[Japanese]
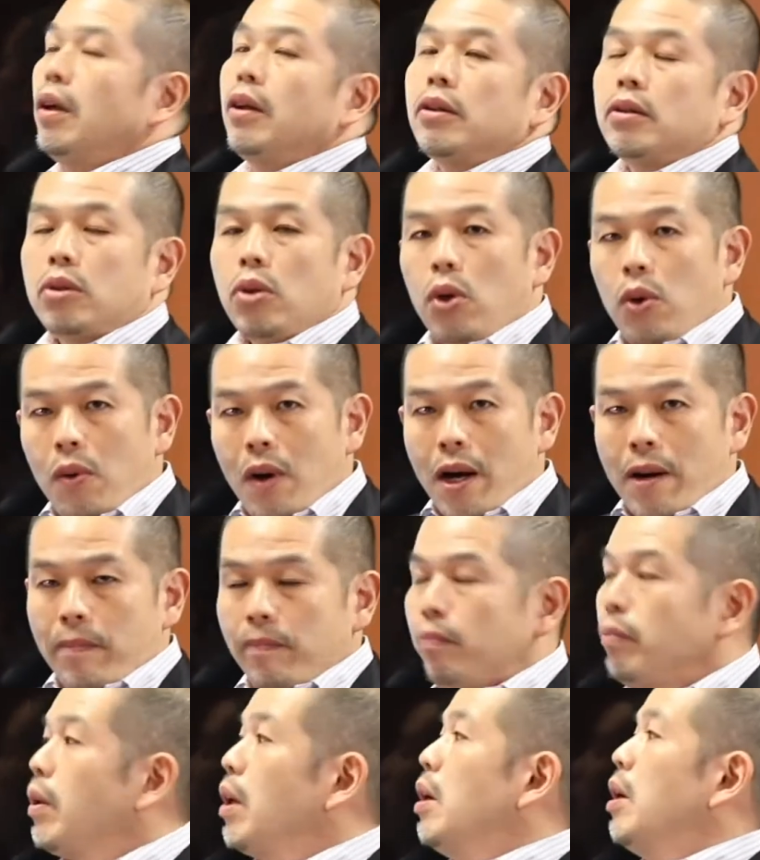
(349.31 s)
それは
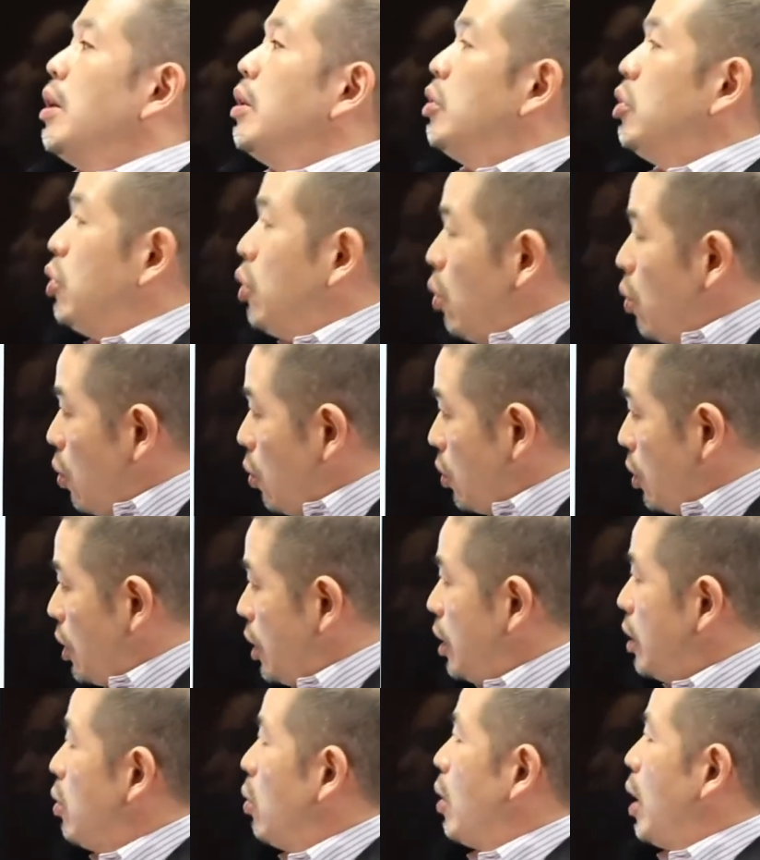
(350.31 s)
常
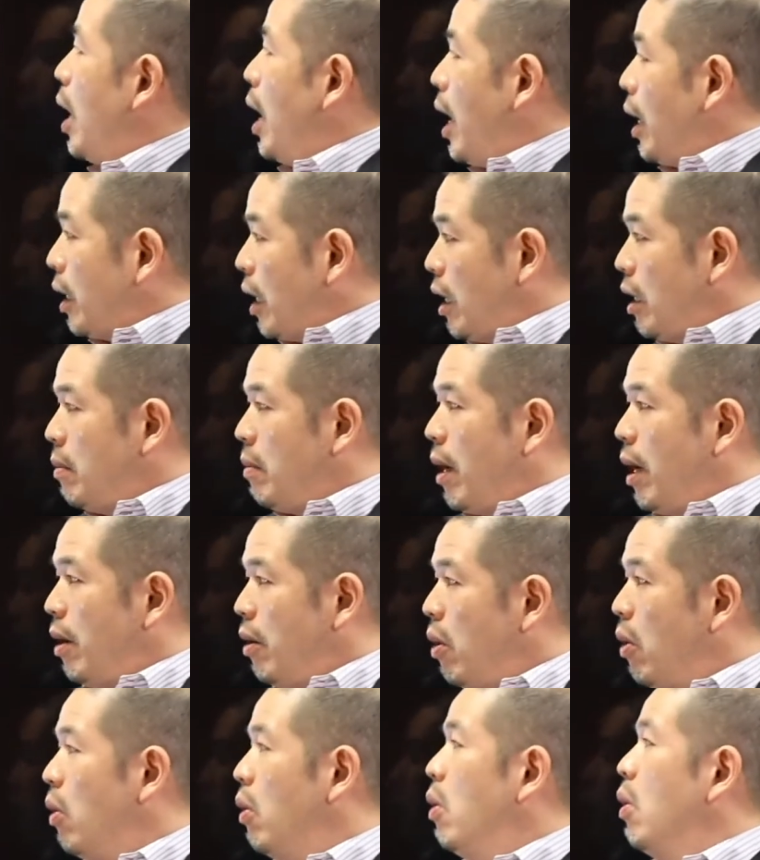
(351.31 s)
識とか当たり前
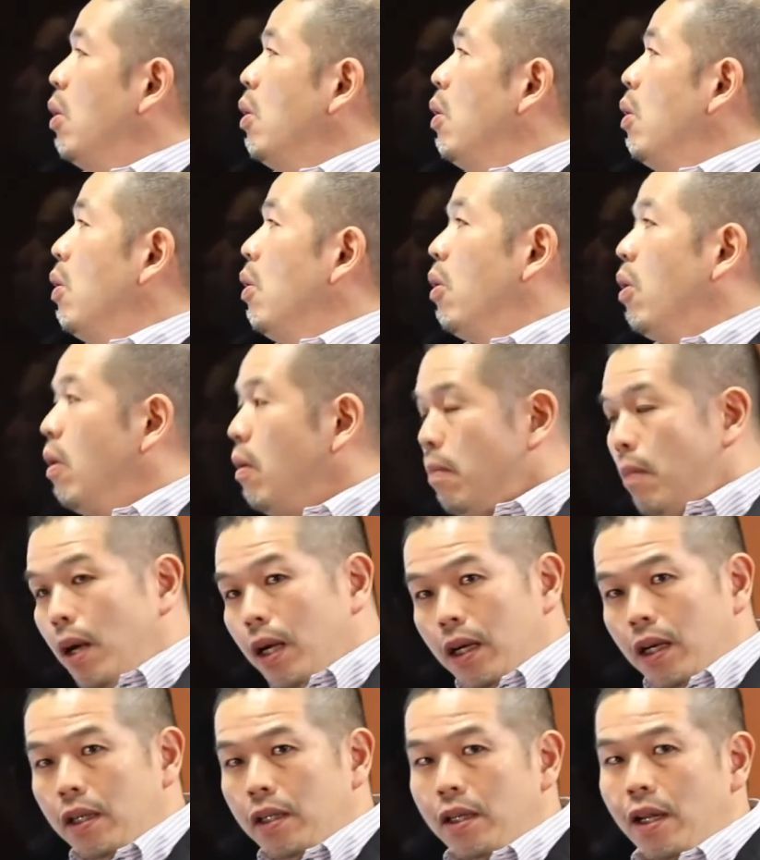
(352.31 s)
をほんま
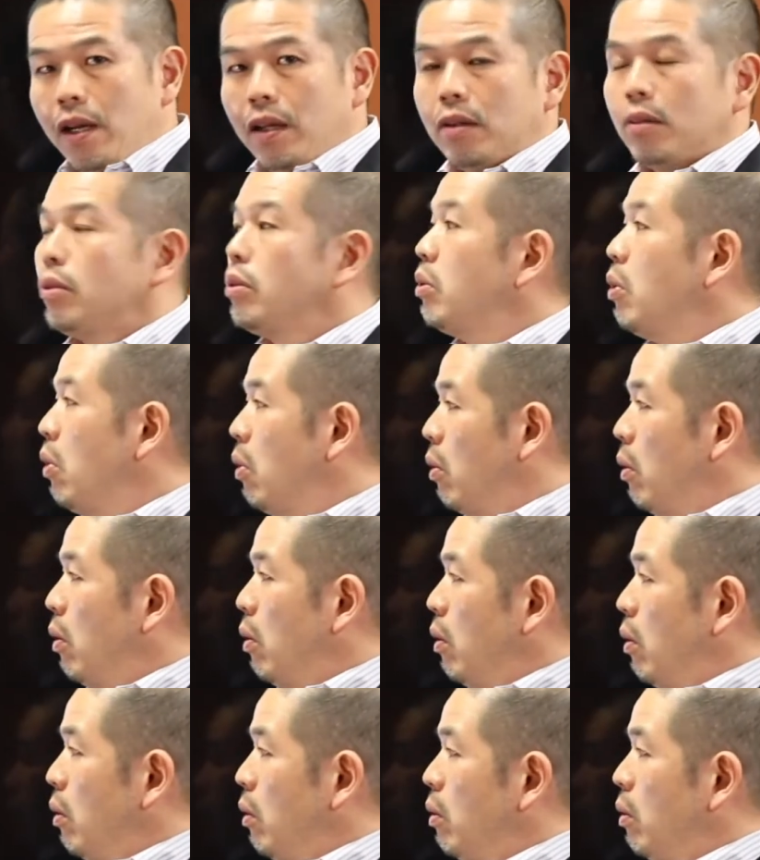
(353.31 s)
かいなと